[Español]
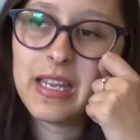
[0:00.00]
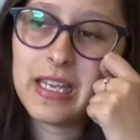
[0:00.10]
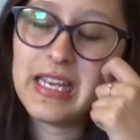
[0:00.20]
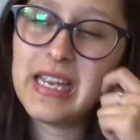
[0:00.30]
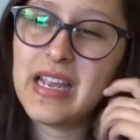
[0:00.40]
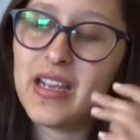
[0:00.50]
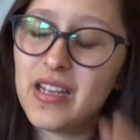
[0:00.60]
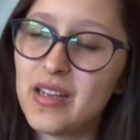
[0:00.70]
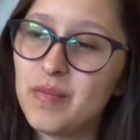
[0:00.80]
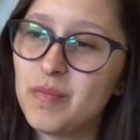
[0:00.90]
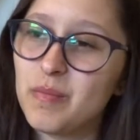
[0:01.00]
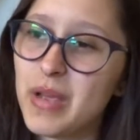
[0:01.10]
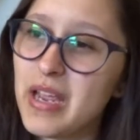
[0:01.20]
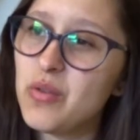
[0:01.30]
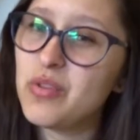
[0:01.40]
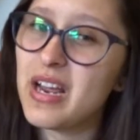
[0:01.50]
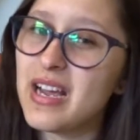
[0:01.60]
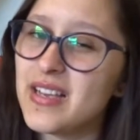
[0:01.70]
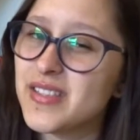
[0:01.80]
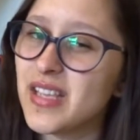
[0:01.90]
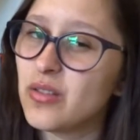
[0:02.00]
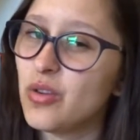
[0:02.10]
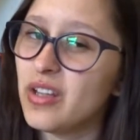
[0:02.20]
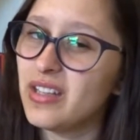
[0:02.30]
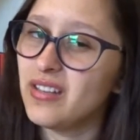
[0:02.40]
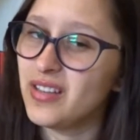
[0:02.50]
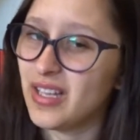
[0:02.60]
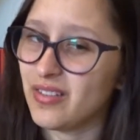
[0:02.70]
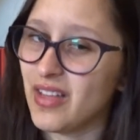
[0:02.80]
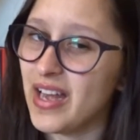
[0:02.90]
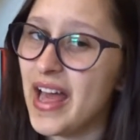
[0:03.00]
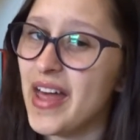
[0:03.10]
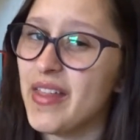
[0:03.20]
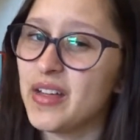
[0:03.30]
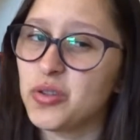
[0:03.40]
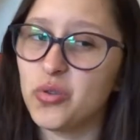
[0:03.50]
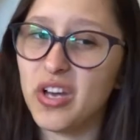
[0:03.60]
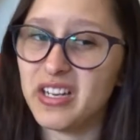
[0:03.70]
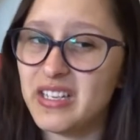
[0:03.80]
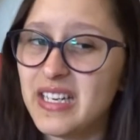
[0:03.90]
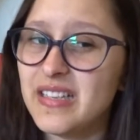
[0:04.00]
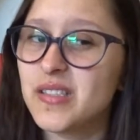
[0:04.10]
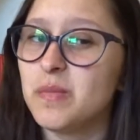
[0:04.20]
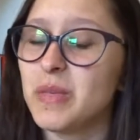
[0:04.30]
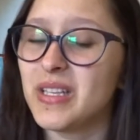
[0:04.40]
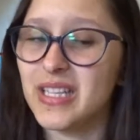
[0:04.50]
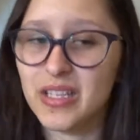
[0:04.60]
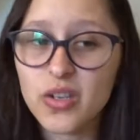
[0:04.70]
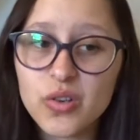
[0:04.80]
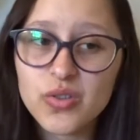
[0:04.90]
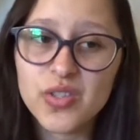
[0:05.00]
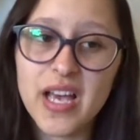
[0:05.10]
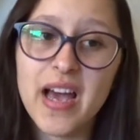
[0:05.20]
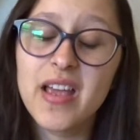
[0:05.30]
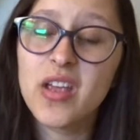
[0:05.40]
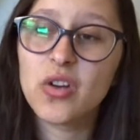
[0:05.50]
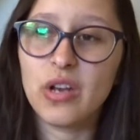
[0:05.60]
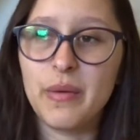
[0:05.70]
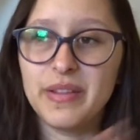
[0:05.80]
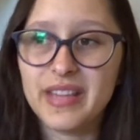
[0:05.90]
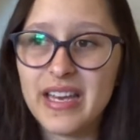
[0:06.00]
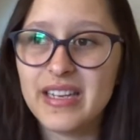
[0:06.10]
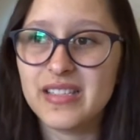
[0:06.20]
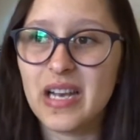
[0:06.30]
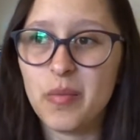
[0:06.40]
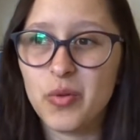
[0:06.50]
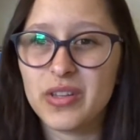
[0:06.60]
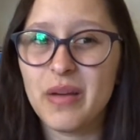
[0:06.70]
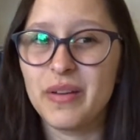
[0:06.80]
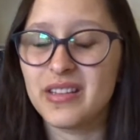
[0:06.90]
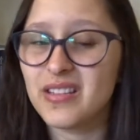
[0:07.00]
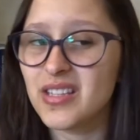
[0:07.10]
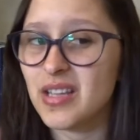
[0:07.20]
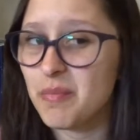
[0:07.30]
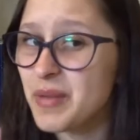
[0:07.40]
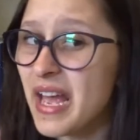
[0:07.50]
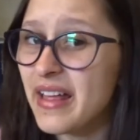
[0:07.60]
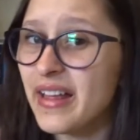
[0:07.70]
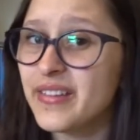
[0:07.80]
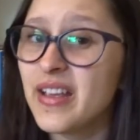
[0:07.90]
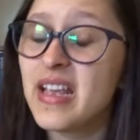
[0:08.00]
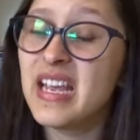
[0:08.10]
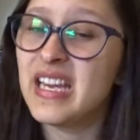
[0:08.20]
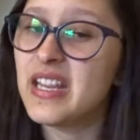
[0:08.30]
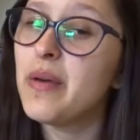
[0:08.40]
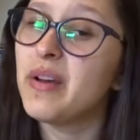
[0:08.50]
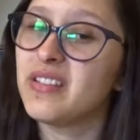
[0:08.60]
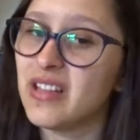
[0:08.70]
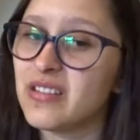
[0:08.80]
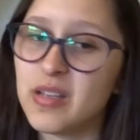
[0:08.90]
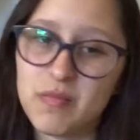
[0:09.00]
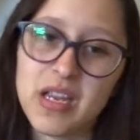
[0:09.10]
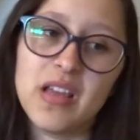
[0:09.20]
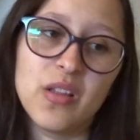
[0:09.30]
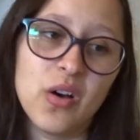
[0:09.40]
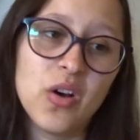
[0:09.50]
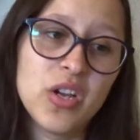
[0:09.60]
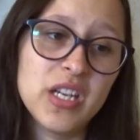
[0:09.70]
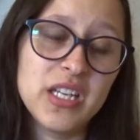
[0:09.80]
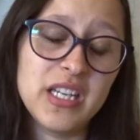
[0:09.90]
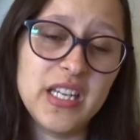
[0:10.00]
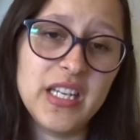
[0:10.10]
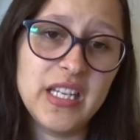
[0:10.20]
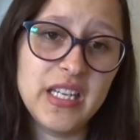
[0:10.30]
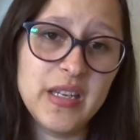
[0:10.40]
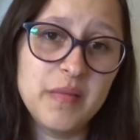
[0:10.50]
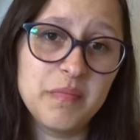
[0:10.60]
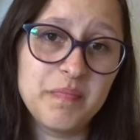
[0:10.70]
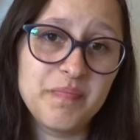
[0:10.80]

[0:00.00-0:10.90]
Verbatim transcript: y eh, ve una casa toda destartalada, toda gris, misteriosa, con las ventanas y las puertas bastante tapiadas y da bastante miedo y